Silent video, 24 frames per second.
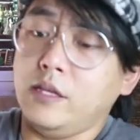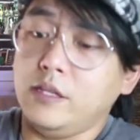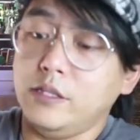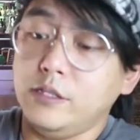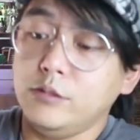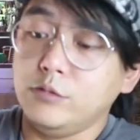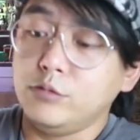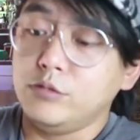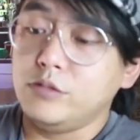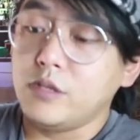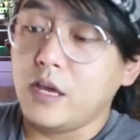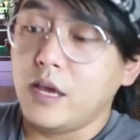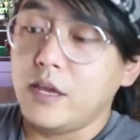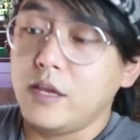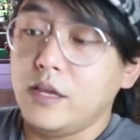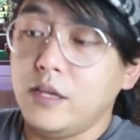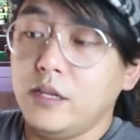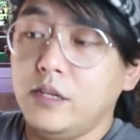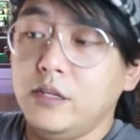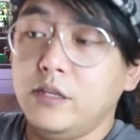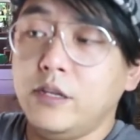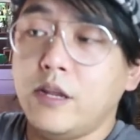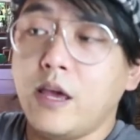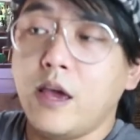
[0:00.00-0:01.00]
E usar
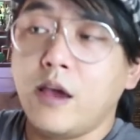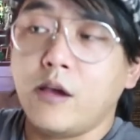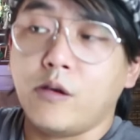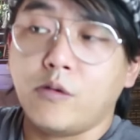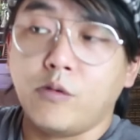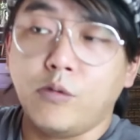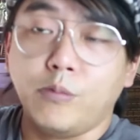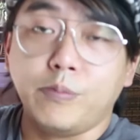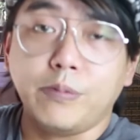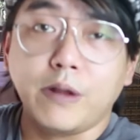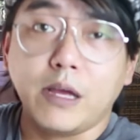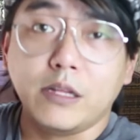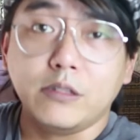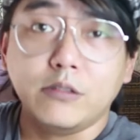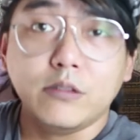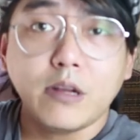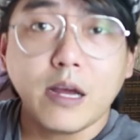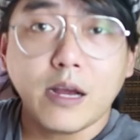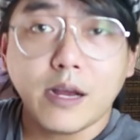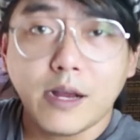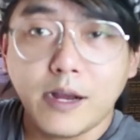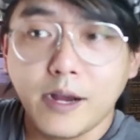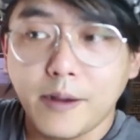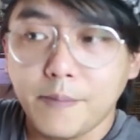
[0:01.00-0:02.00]
ele, né, acoplado
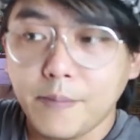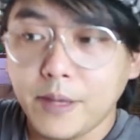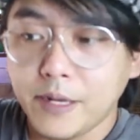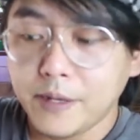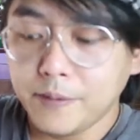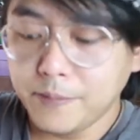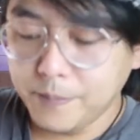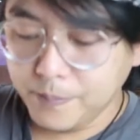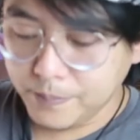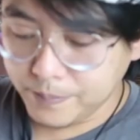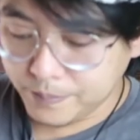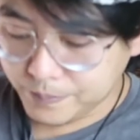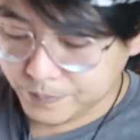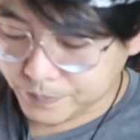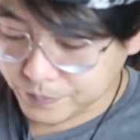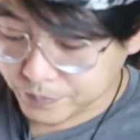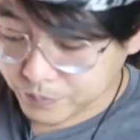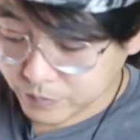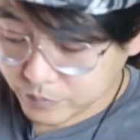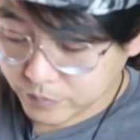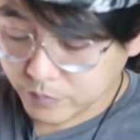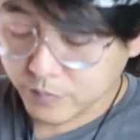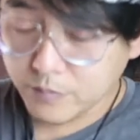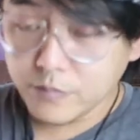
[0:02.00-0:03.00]
na câmera.
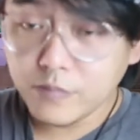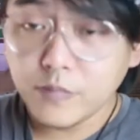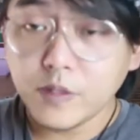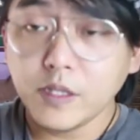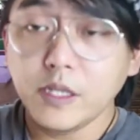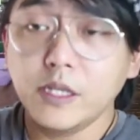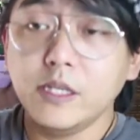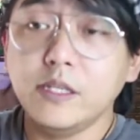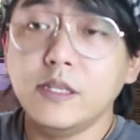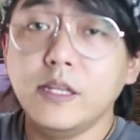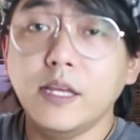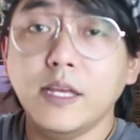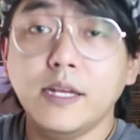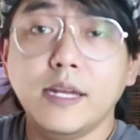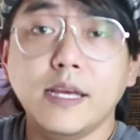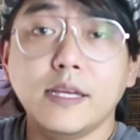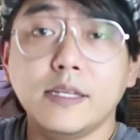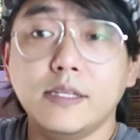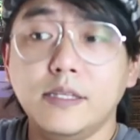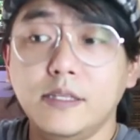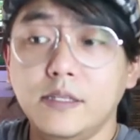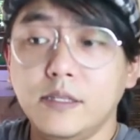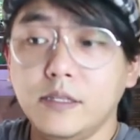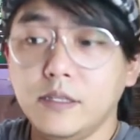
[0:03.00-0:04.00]
E dele
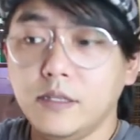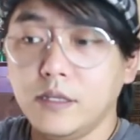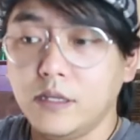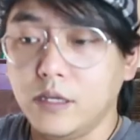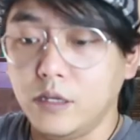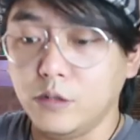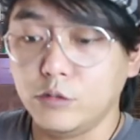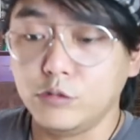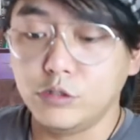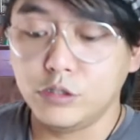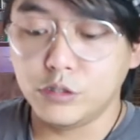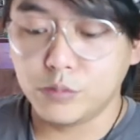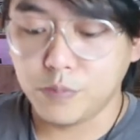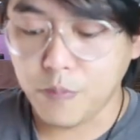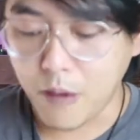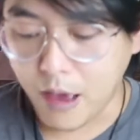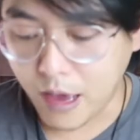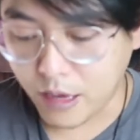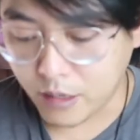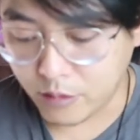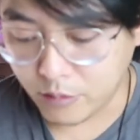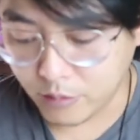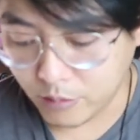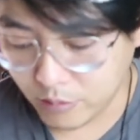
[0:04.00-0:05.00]
aqui eu
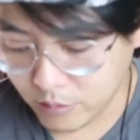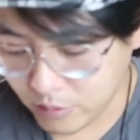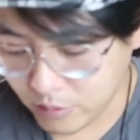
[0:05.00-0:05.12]
disparo